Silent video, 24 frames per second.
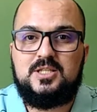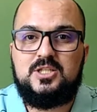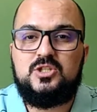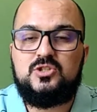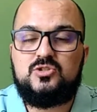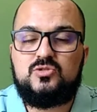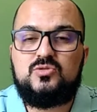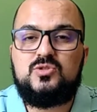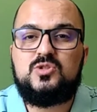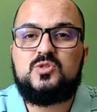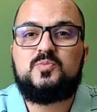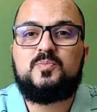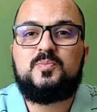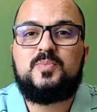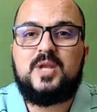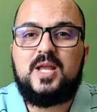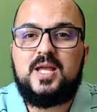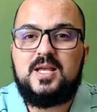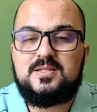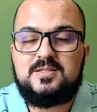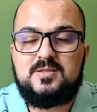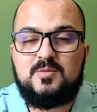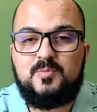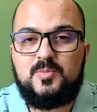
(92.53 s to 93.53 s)
Isso
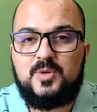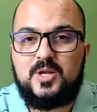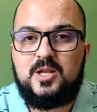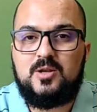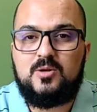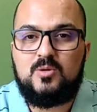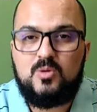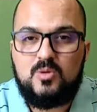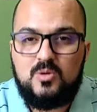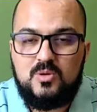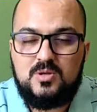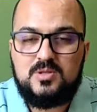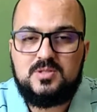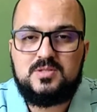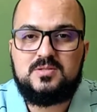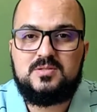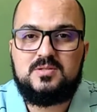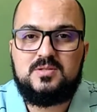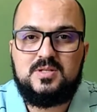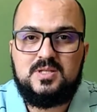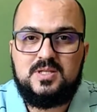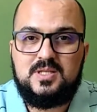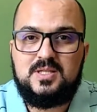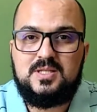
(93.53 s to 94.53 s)
expressa para
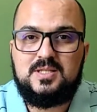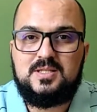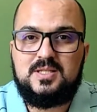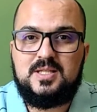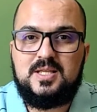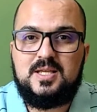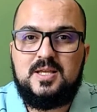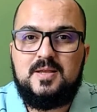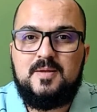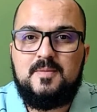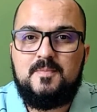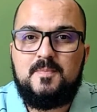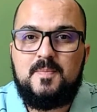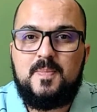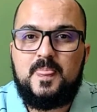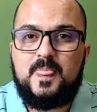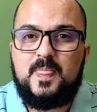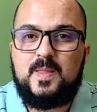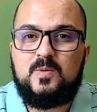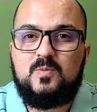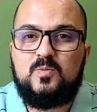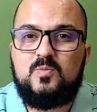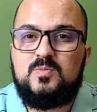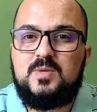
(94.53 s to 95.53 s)
nós, né?
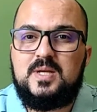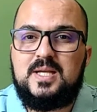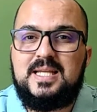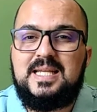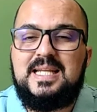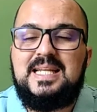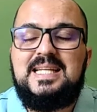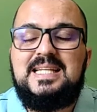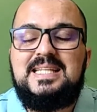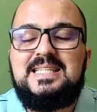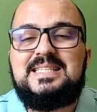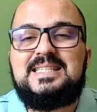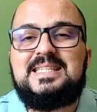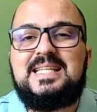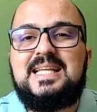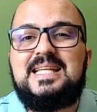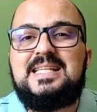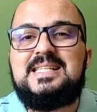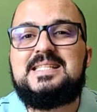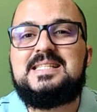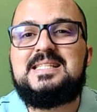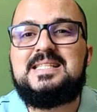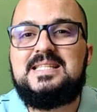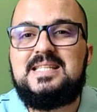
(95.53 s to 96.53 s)
Uma
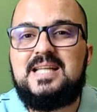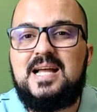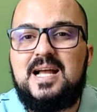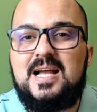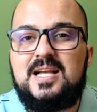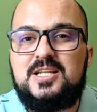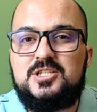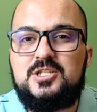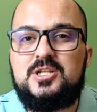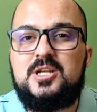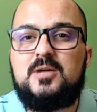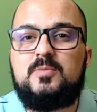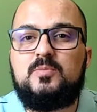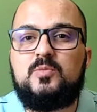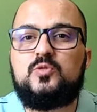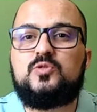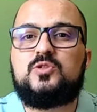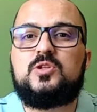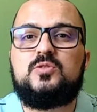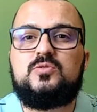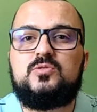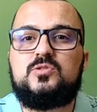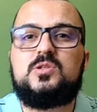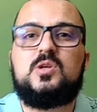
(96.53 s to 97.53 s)
intensidade na
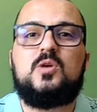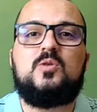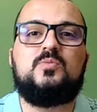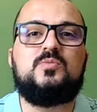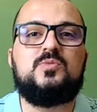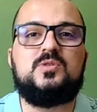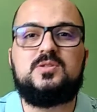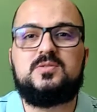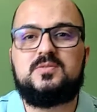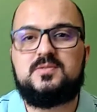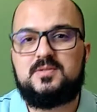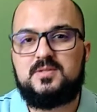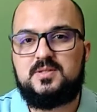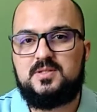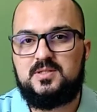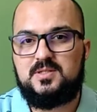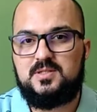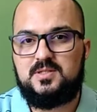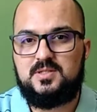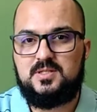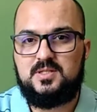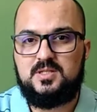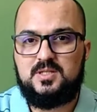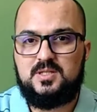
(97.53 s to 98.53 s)
busca do salmista.
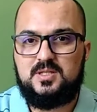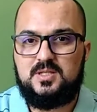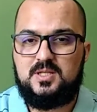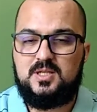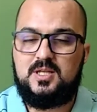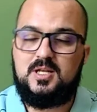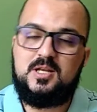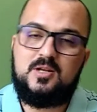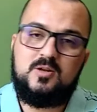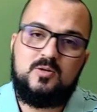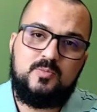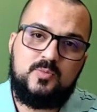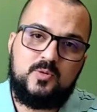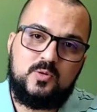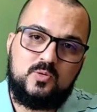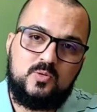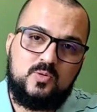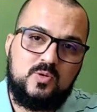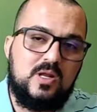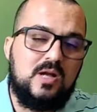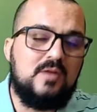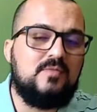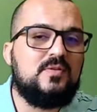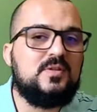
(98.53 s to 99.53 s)
Ele não
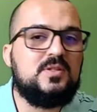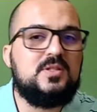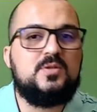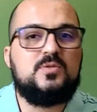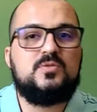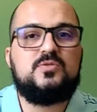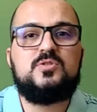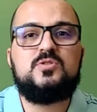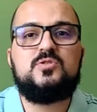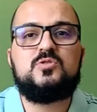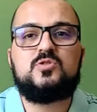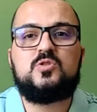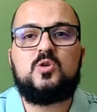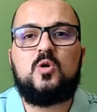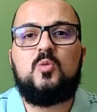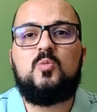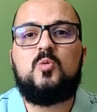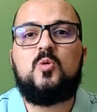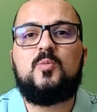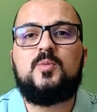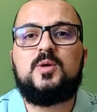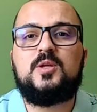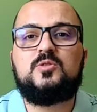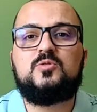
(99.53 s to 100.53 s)
procurava Deus em só um
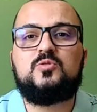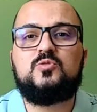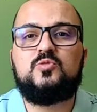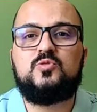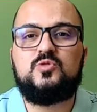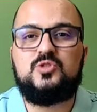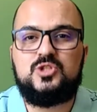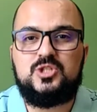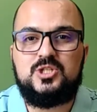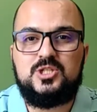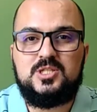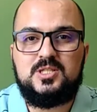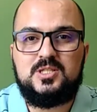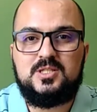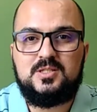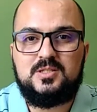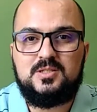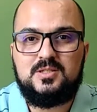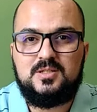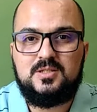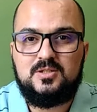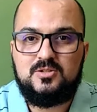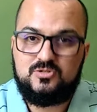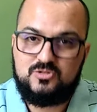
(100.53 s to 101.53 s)
momento do dia,
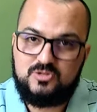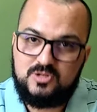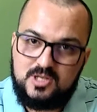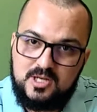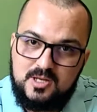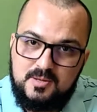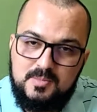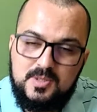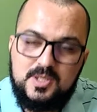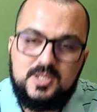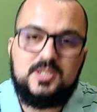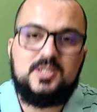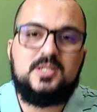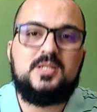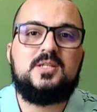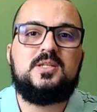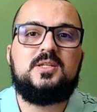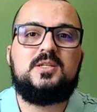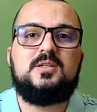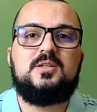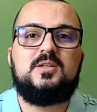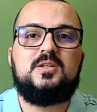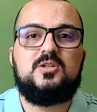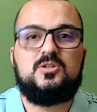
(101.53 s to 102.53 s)
só na
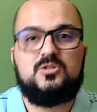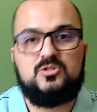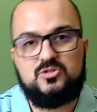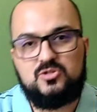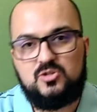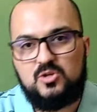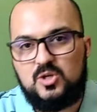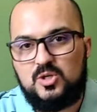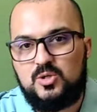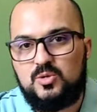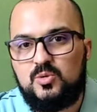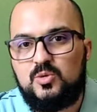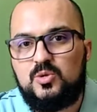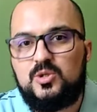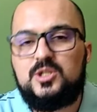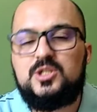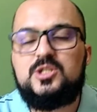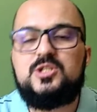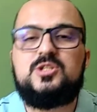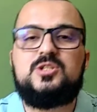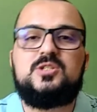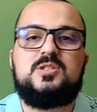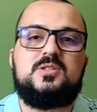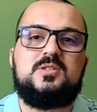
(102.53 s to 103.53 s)
manhã, só à
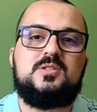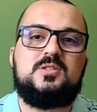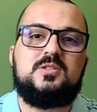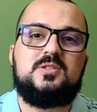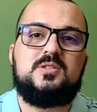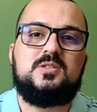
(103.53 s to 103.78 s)
noite,